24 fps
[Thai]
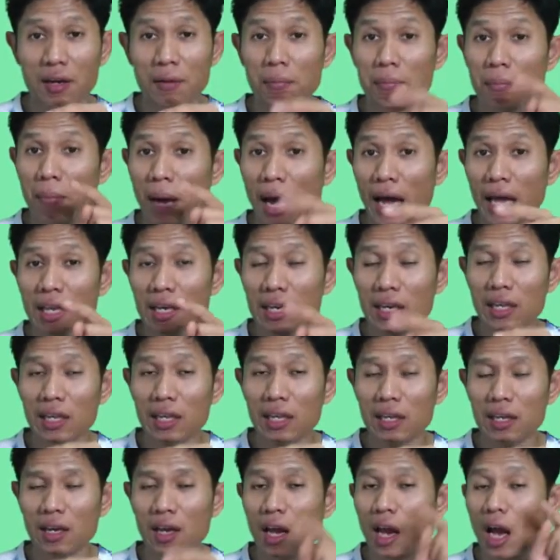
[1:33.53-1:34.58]
ใบนี้
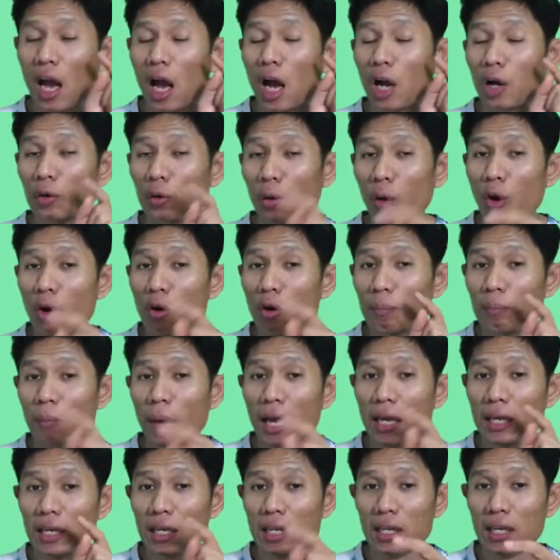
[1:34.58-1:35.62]
ครกใบ
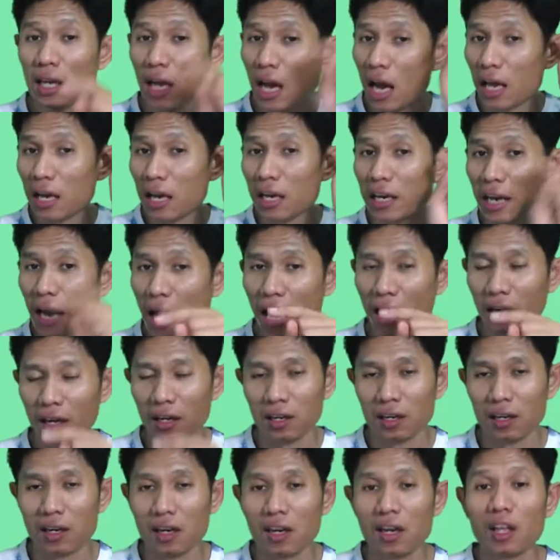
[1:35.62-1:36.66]
นี้หนัก
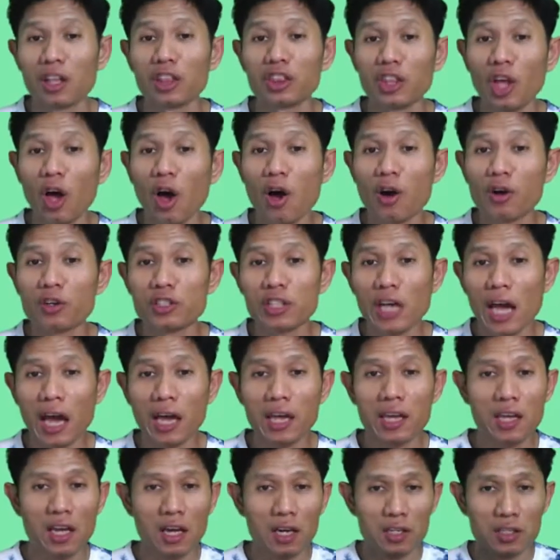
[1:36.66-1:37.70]
ต้องใช้
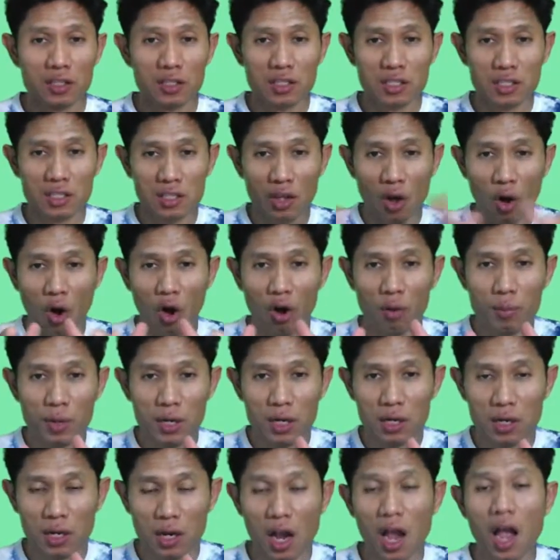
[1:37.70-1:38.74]
2
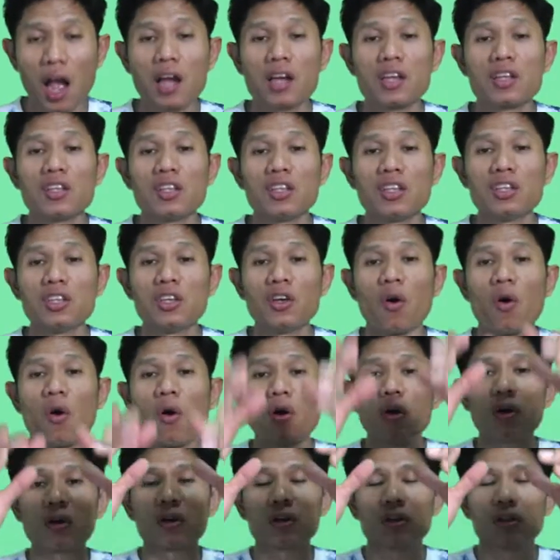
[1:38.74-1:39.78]
มือ ย
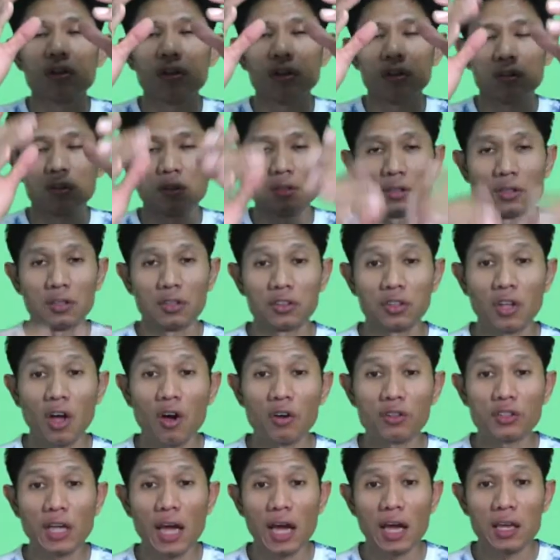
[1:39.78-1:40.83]
ก ต้อ
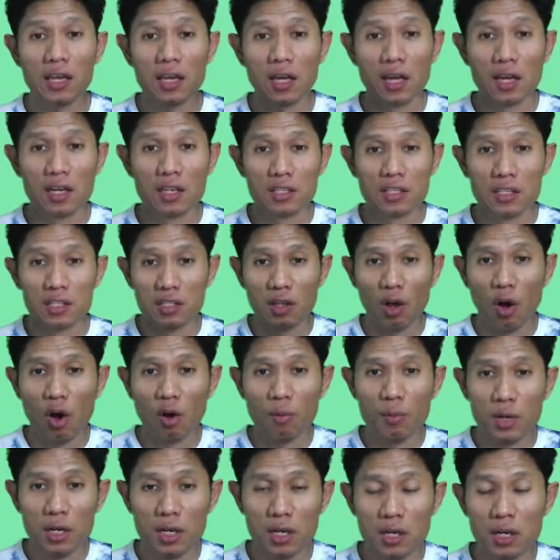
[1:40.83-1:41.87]
งใช้
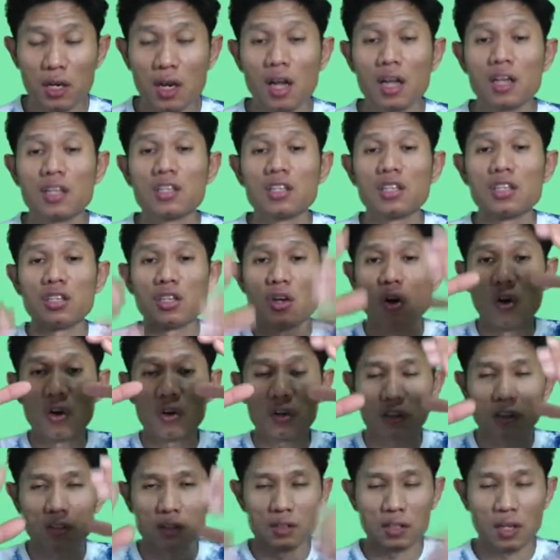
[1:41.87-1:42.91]
2มือ ยก
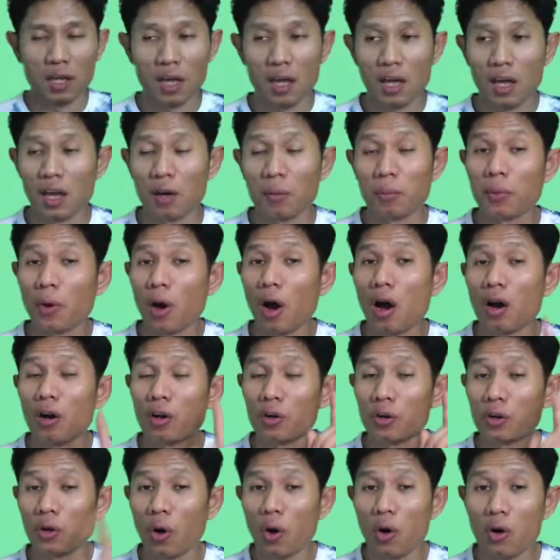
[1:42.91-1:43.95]
นะเพราะ
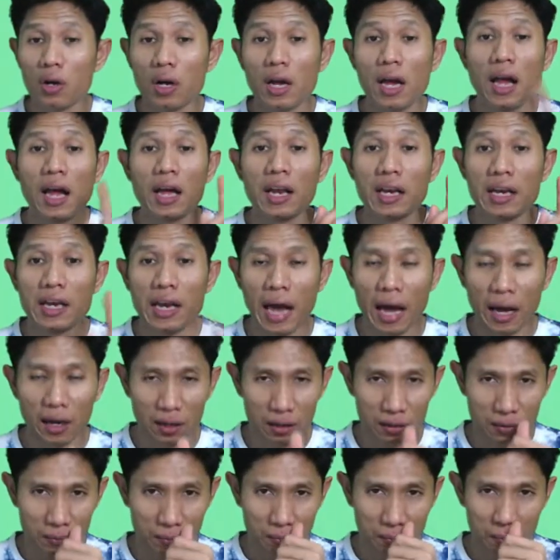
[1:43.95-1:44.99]
ครกหนัก
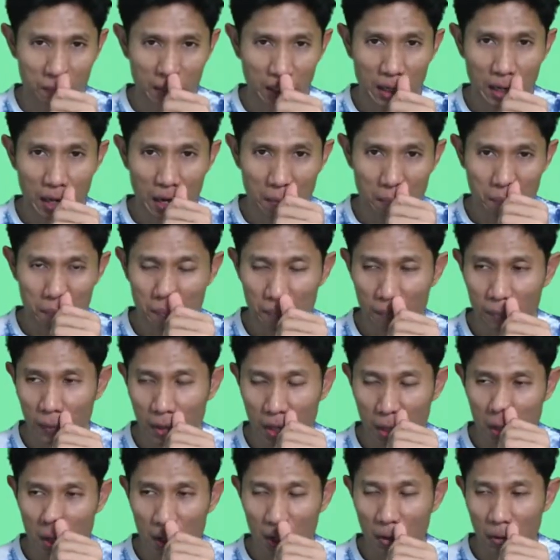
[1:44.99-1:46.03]
นะครับ
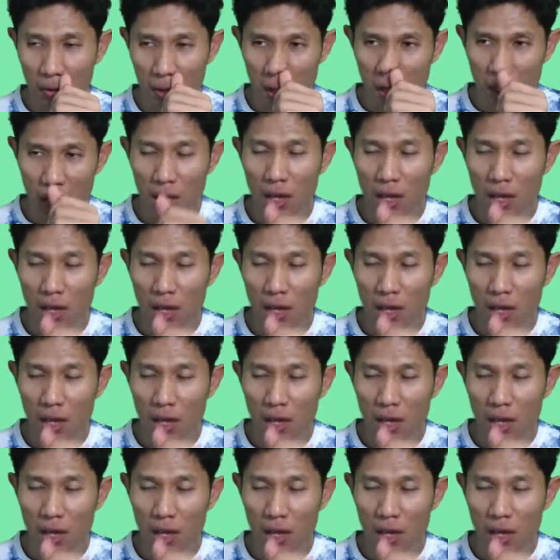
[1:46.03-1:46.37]
โอเค